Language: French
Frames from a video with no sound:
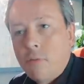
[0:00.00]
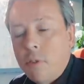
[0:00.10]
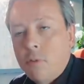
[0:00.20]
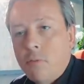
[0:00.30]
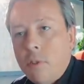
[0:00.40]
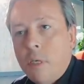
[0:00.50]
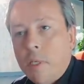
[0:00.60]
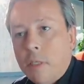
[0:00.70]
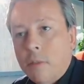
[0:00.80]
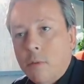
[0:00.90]
philosophie de la
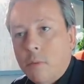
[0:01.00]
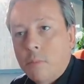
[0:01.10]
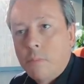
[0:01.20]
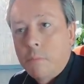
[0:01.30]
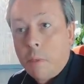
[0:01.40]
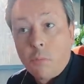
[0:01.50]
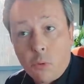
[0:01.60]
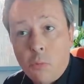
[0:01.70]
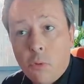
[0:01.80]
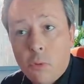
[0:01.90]
marque, non. Pas pour
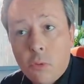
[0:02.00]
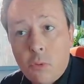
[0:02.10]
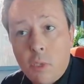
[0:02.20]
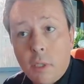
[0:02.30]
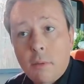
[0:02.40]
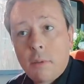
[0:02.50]
le monde, en tout cas.